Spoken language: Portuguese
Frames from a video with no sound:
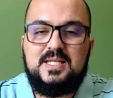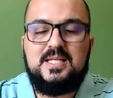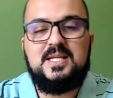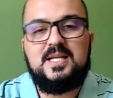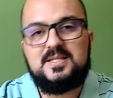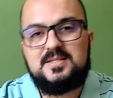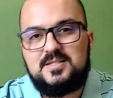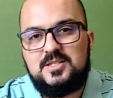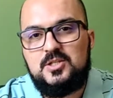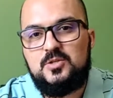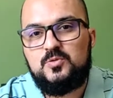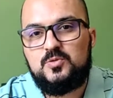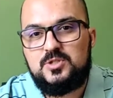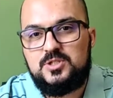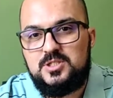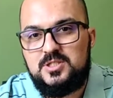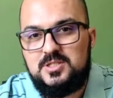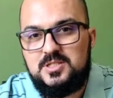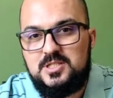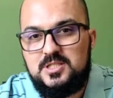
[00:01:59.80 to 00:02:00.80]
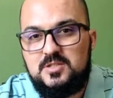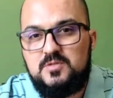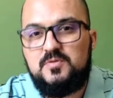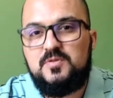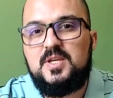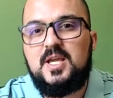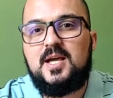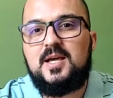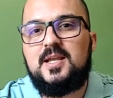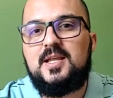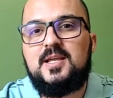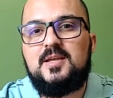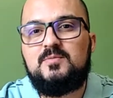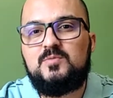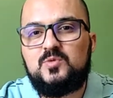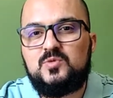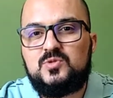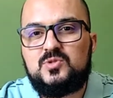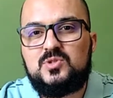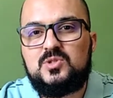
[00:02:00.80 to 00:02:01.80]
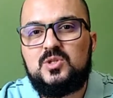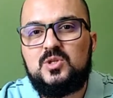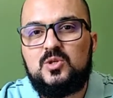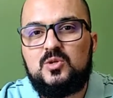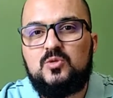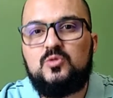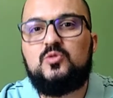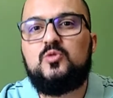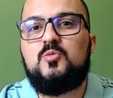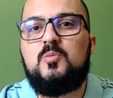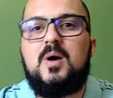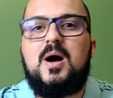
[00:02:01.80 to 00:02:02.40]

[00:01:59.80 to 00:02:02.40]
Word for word: e assim nos desviaremos do